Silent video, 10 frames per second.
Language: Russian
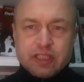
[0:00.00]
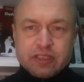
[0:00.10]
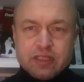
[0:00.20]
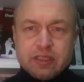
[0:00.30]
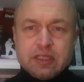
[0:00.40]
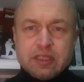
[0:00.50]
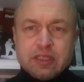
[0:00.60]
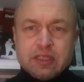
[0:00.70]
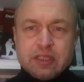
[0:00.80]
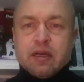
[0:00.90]
очень важно
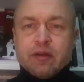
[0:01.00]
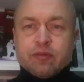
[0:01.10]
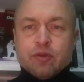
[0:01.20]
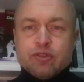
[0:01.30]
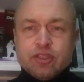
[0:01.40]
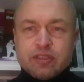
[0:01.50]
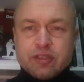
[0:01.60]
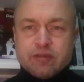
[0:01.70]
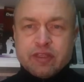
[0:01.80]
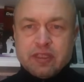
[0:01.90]

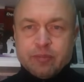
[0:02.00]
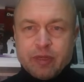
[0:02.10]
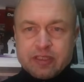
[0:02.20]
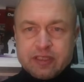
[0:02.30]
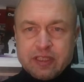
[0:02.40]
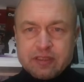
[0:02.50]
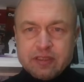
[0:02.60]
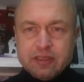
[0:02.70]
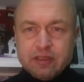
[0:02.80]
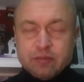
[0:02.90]
включиться в эти
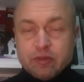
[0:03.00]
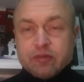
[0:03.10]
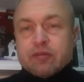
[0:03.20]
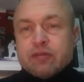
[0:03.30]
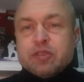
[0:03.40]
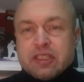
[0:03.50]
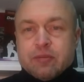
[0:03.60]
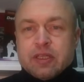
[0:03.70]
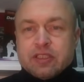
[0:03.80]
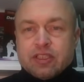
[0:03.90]
процессы. Мы
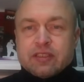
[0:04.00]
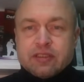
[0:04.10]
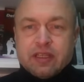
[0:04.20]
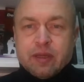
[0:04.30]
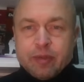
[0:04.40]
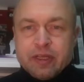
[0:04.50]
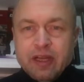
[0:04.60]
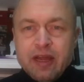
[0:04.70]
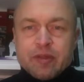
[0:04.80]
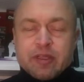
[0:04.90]
вообще-то мы сейчас их
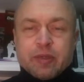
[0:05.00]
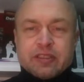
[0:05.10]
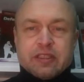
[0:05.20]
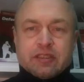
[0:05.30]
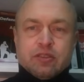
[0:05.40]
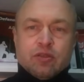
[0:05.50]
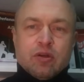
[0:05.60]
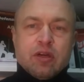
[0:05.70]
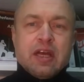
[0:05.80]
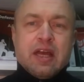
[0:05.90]
определяем, эти процессы,
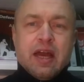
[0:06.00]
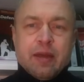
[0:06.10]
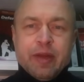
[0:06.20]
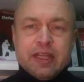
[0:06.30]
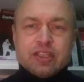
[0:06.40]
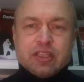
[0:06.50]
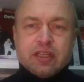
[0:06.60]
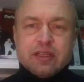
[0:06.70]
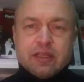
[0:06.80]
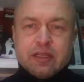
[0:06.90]
но опять
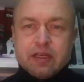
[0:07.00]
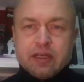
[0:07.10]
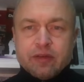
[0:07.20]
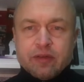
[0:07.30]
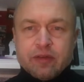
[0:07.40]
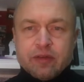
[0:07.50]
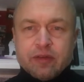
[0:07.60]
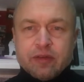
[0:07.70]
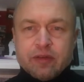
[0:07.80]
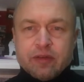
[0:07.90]
же
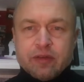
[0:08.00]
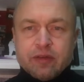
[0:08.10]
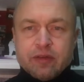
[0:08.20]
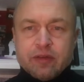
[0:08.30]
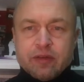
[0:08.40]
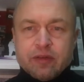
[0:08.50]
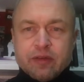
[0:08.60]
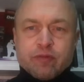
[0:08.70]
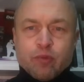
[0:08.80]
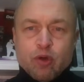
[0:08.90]
включиться в
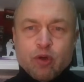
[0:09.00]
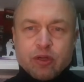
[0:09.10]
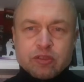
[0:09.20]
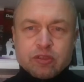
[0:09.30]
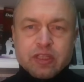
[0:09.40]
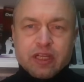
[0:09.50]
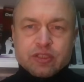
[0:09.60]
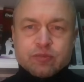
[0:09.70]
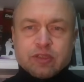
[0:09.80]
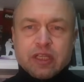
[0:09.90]
полный рост,
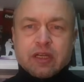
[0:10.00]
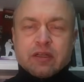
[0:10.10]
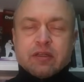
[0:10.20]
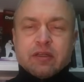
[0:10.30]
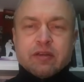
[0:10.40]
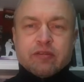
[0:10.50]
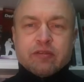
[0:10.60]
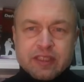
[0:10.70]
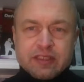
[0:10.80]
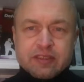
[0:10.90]
скажем так,
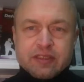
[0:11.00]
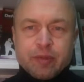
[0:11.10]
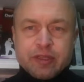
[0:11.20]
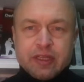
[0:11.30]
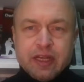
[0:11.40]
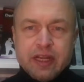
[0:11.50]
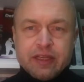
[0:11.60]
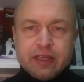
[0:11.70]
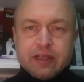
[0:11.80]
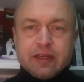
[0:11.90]
в процессы
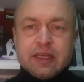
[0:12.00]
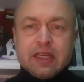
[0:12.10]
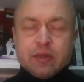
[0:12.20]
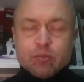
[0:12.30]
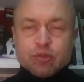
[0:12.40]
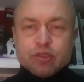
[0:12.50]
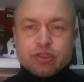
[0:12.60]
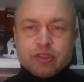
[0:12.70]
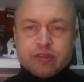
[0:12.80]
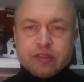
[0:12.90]
определения
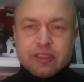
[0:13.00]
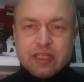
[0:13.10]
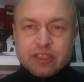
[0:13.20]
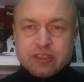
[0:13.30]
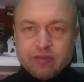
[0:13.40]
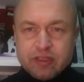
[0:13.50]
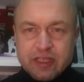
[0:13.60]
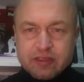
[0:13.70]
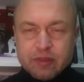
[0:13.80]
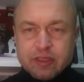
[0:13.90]
будущего нашей
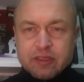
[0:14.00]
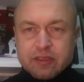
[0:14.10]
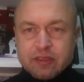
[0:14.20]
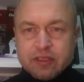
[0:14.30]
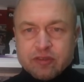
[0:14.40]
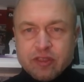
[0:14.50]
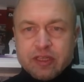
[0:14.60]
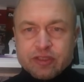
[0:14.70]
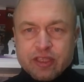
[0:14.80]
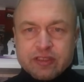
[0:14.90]
цивилизации. Мы
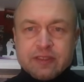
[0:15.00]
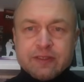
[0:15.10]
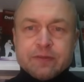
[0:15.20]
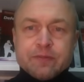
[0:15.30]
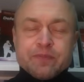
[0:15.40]
действительно сейчас